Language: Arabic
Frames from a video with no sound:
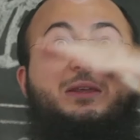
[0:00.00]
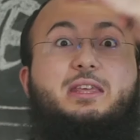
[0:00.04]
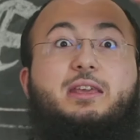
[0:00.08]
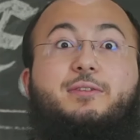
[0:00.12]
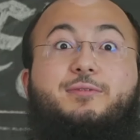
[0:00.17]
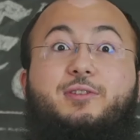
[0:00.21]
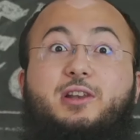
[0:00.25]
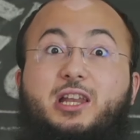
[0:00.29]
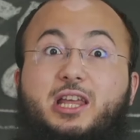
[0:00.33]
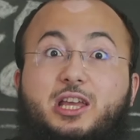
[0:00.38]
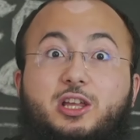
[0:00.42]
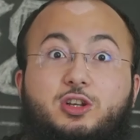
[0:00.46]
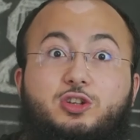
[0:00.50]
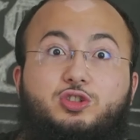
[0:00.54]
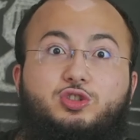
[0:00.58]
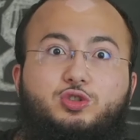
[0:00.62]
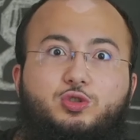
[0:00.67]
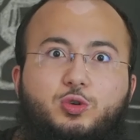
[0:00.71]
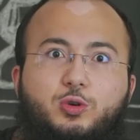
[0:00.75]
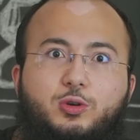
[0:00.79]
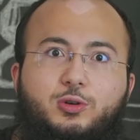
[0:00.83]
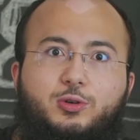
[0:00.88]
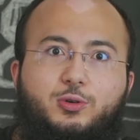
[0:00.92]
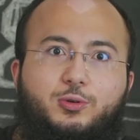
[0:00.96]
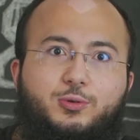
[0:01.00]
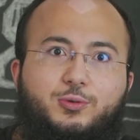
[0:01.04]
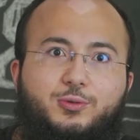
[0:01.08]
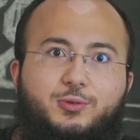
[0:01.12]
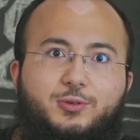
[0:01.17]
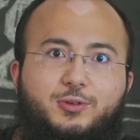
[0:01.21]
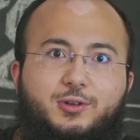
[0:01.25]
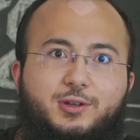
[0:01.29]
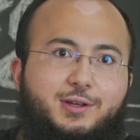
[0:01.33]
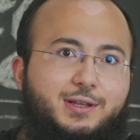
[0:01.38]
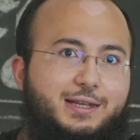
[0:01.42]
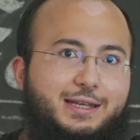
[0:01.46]
في الانجلش كله.
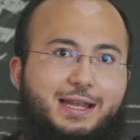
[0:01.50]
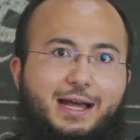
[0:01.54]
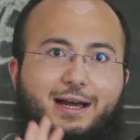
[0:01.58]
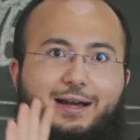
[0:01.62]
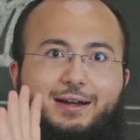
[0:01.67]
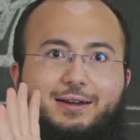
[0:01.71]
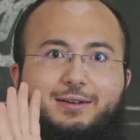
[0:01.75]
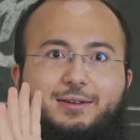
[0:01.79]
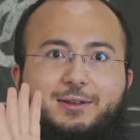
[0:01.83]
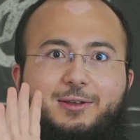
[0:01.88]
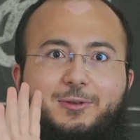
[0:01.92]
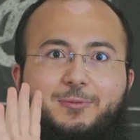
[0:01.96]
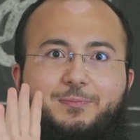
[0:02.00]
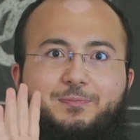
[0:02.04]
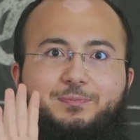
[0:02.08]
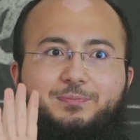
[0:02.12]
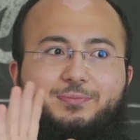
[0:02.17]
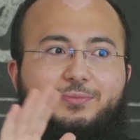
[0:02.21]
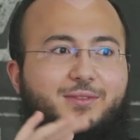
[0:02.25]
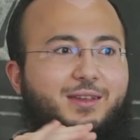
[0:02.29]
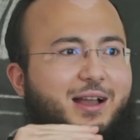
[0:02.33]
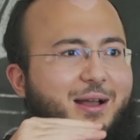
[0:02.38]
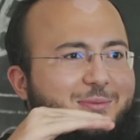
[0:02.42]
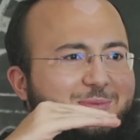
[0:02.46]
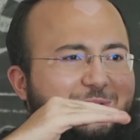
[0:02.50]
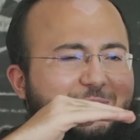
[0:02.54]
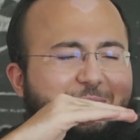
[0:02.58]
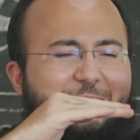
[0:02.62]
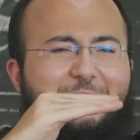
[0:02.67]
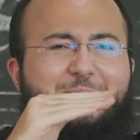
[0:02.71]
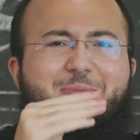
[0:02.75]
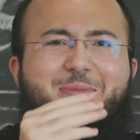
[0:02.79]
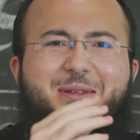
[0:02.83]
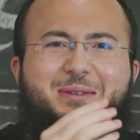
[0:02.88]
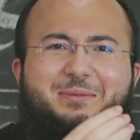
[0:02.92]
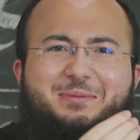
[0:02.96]
لا
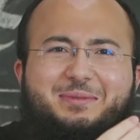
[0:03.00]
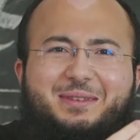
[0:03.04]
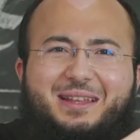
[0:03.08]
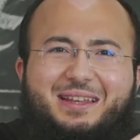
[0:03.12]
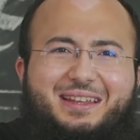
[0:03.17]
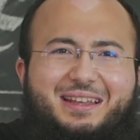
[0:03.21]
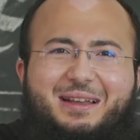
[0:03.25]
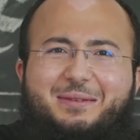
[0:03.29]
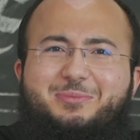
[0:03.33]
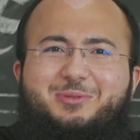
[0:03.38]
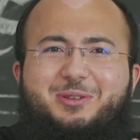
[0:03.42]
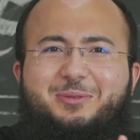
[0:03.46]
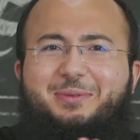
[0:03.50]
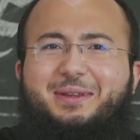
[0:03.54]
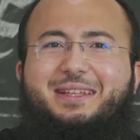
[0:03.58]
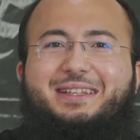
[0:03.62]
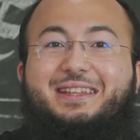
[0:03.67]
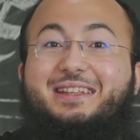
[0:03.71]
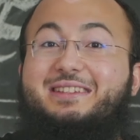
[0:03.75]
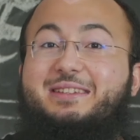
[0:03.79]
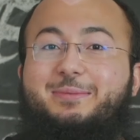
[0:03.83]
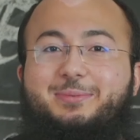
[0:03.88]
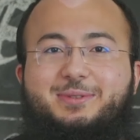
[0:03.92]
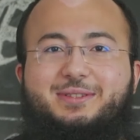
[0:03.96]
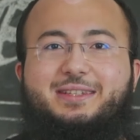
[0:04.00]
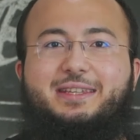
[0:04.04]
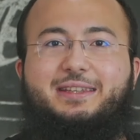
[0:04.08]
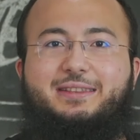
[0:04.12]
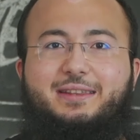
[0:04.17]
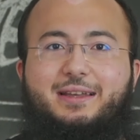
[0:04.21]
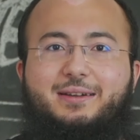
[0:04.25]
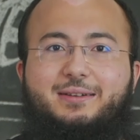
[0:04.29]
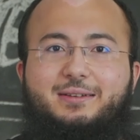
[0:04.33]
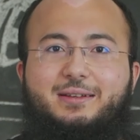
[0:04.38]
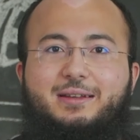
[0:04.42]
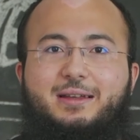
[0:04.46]
75 75 درجه بسيطه.